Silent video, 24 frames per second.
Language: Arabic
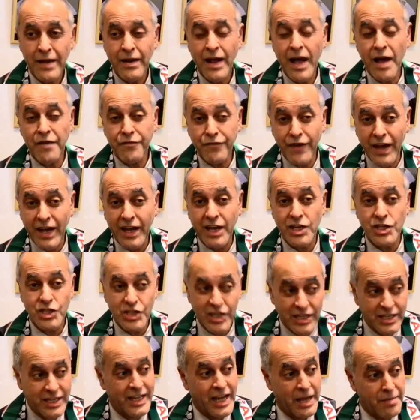آفاقا
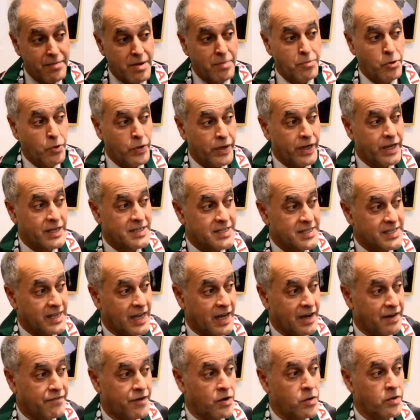جديدة أمام حرية
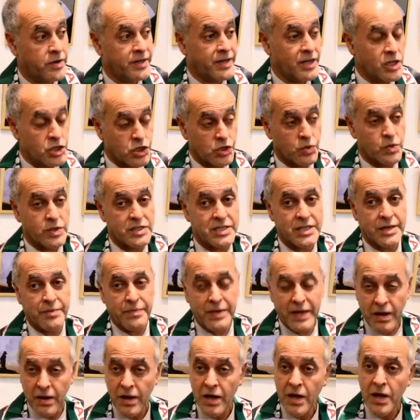الصحافة والنشر
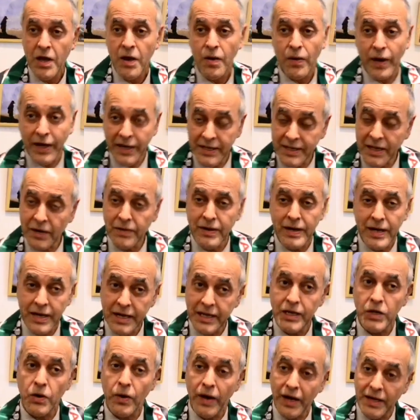والتعبير وأيضا
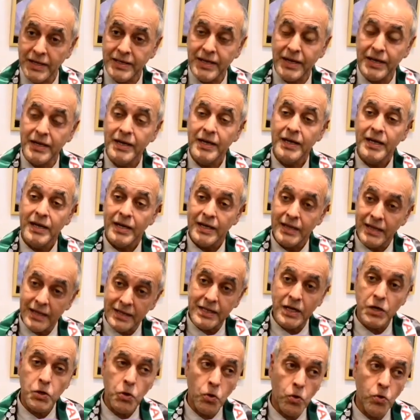لكنه أيضا
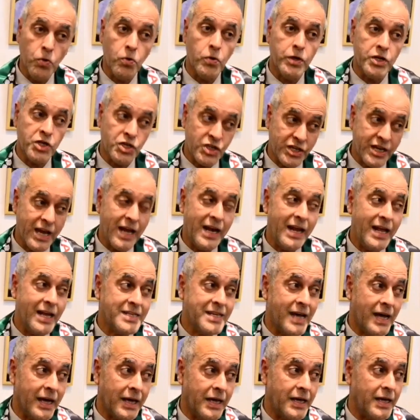يطرح
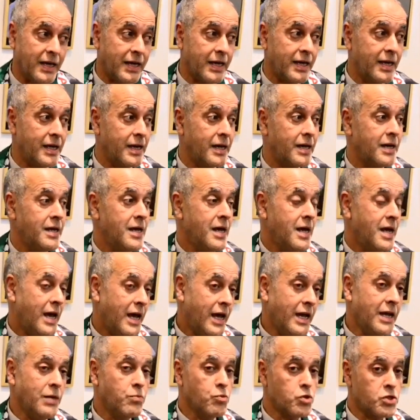اشكاليات حقيقية
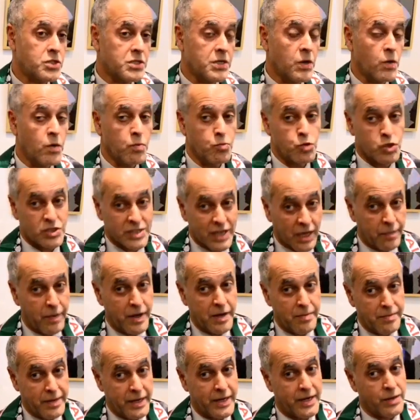على مستوى
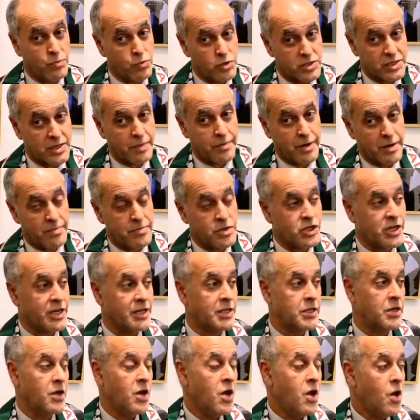مستقبل المهنة مستقبل
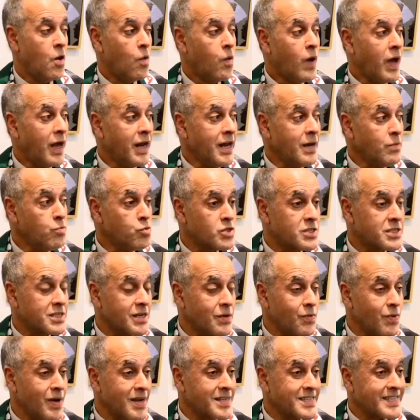المشهد وعلى
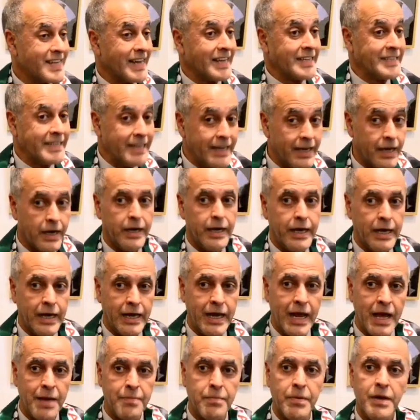مستوى تأطير
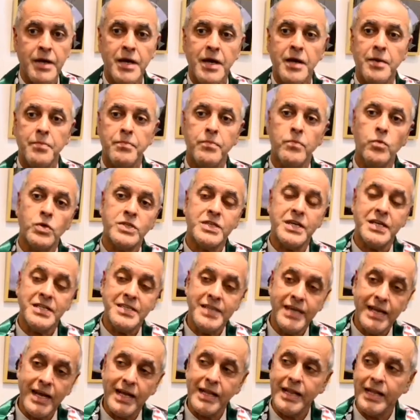الإعلام
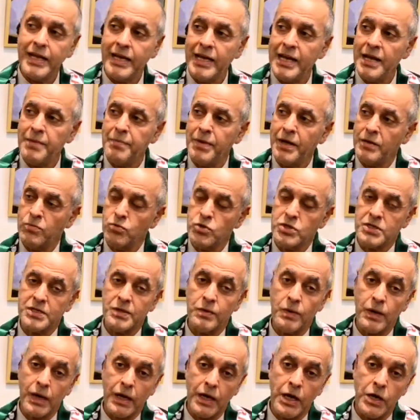وتأثيرات الإعلام على
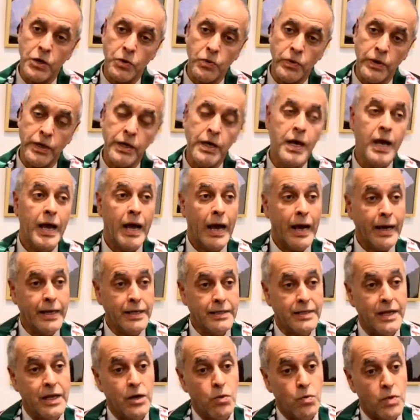المستوى القانوني
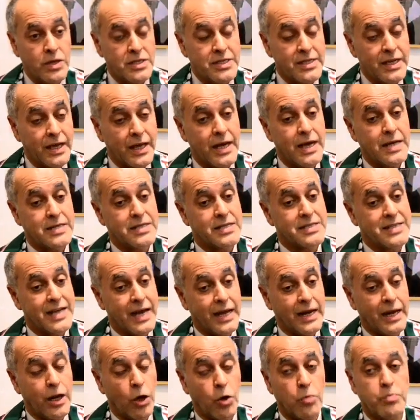أيضا وثيقة
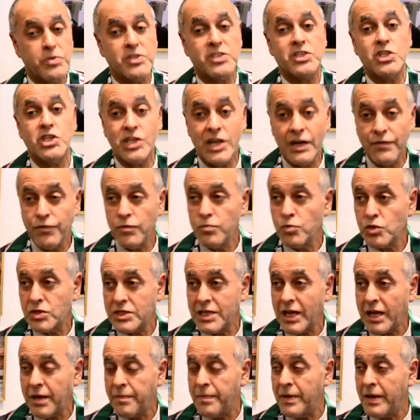تتعلق باستشراف
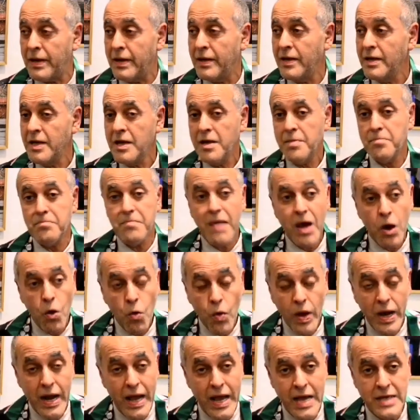المستقبل ما
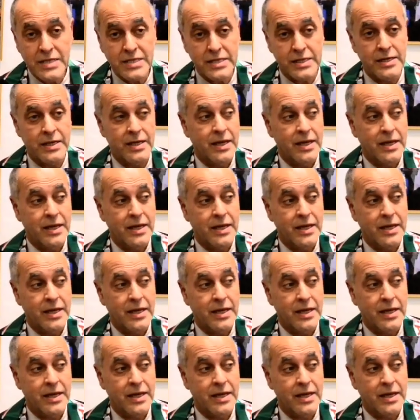هو الآتي؟